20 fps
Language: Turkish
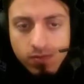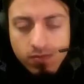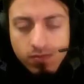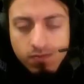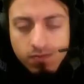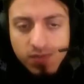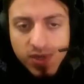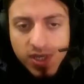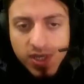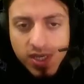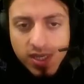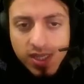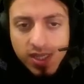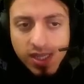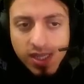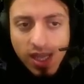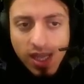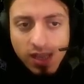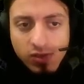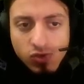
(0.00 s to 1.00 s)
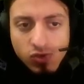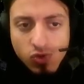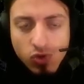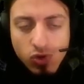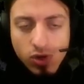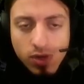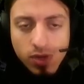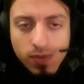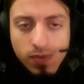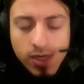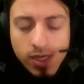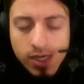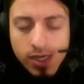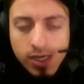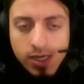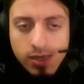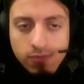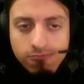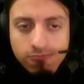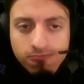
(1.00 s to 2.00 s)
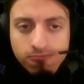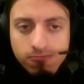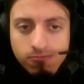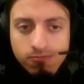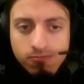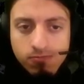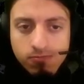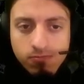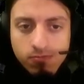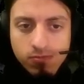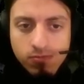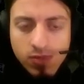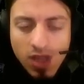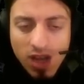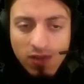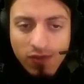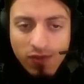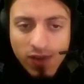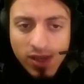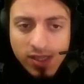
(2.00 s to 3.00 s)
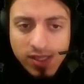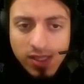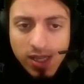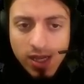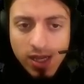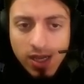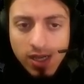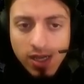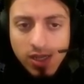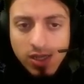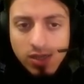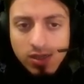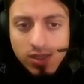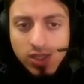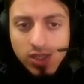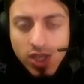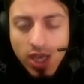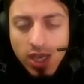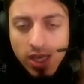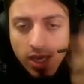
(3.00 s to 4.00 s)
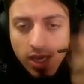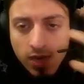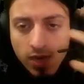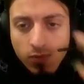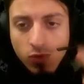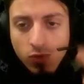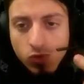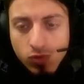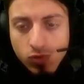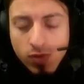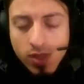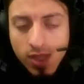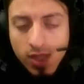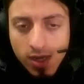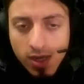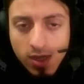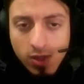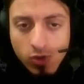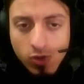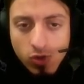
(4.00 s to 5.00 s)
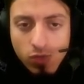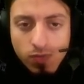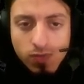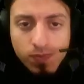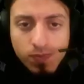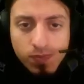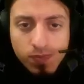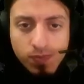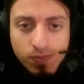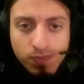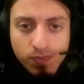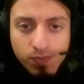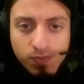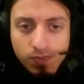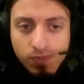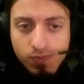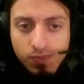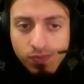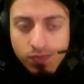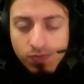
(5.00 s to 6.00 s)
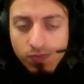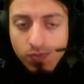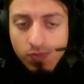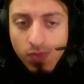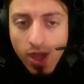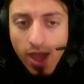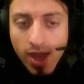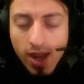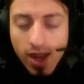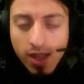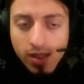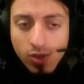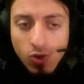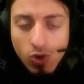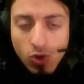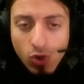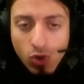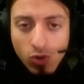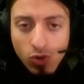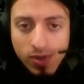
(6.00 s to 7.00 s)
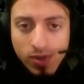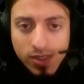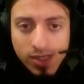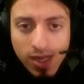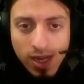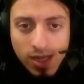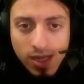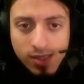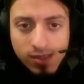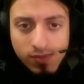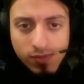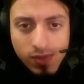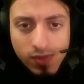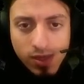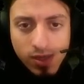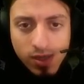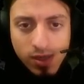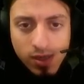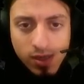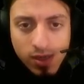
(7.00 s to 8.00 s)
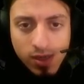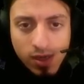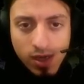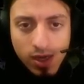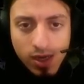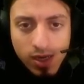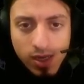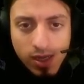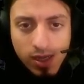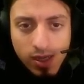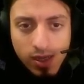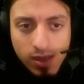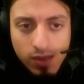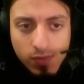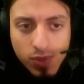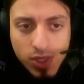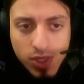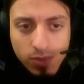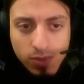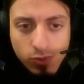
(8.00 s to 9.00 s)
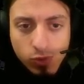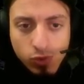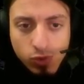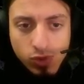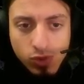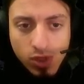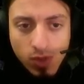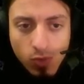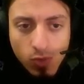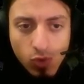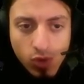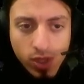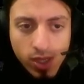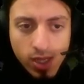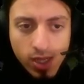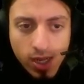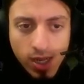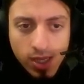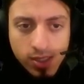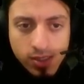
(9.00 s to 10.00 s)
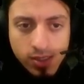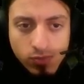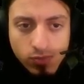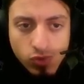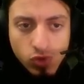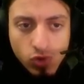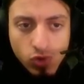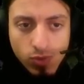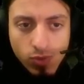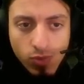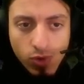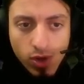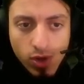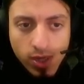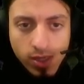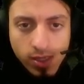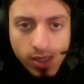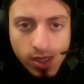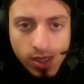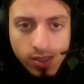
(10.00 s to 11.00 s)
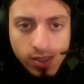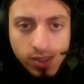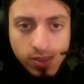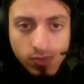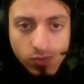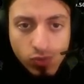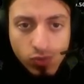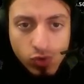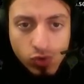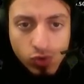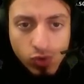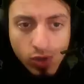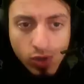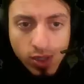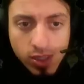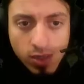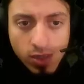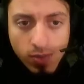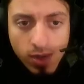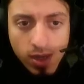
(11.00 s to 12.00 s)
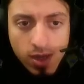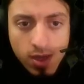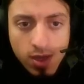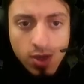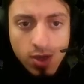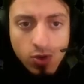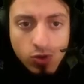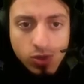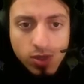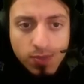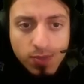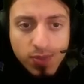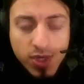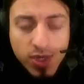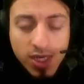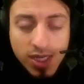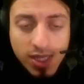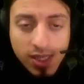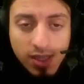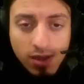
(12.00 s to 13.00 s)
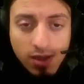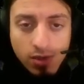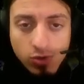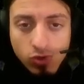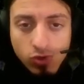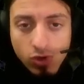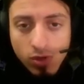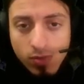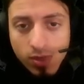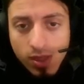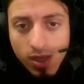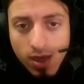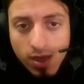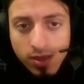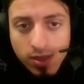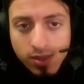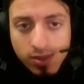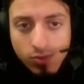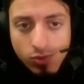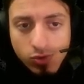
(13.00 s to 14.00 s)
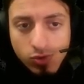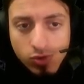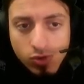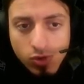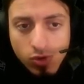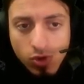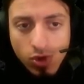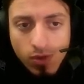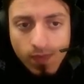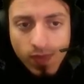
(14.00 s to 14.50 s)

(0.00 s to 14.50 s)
pişirdikten sonra mı daha fazla şey hani bozulmadan kalıyor? Herhalde öyle olması lazım. Hani e, pişirip tuzlama olayı lazım. Çünkü böyle daha hızlı mı bozuluyor acaba? Yoksa pişirdikten sonra mı daha hızlı bozuluyor?